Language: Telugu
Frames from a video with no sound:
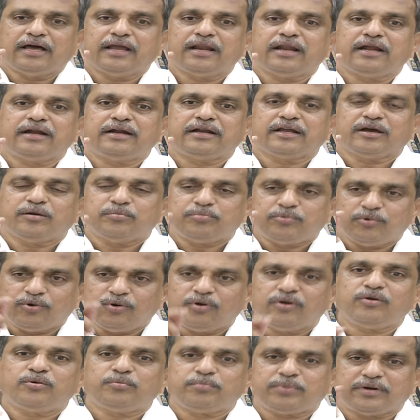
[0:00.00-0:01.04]
అలాంటి
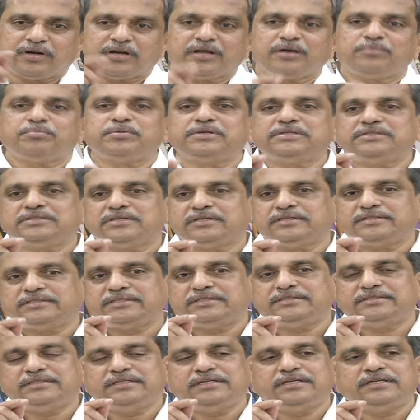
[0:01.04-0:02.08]
అపోహలను పటాపంచలు
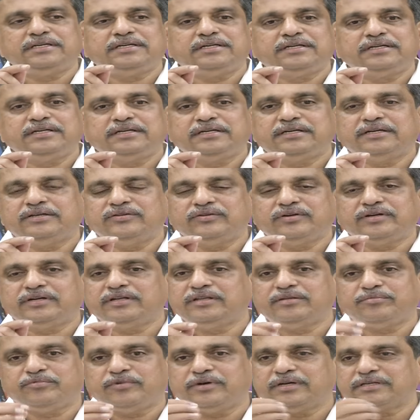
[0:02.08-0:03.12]
చేసి ఎందుకంటే
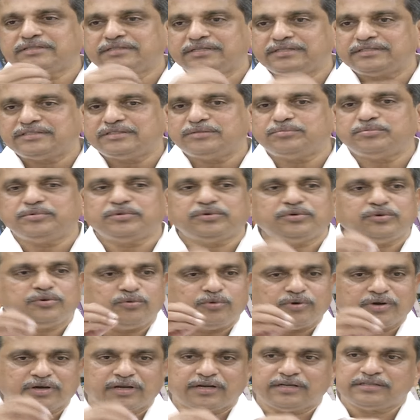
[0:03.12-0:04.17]
ఇది ఎస్ఆర్సీపీకి
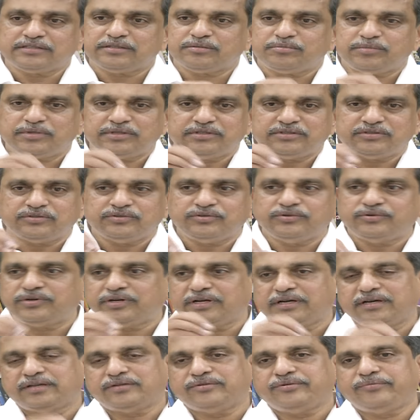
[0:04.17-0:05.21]
ఒకరికి సంబంధించిన
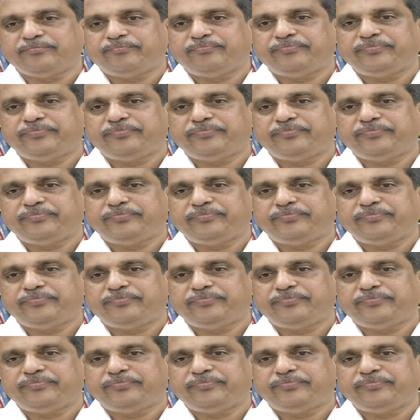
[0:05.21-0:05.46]
ఇంకోటి కాదు